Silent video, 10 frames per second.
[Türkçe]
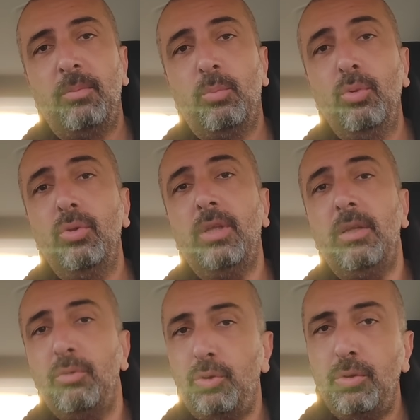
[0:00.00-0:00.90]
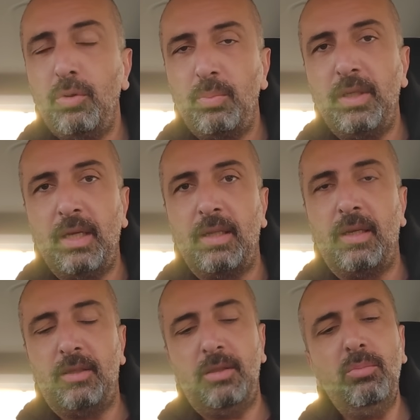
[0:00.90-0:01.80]
Bunu da düşünün bir
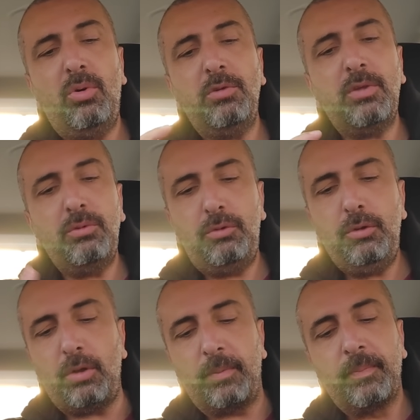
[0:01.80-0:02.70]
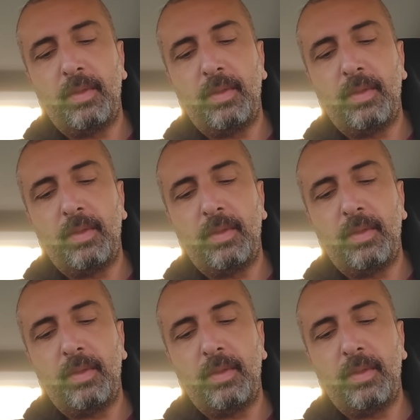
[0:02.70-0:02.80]
kenara. Şimdi borsa düşüyor.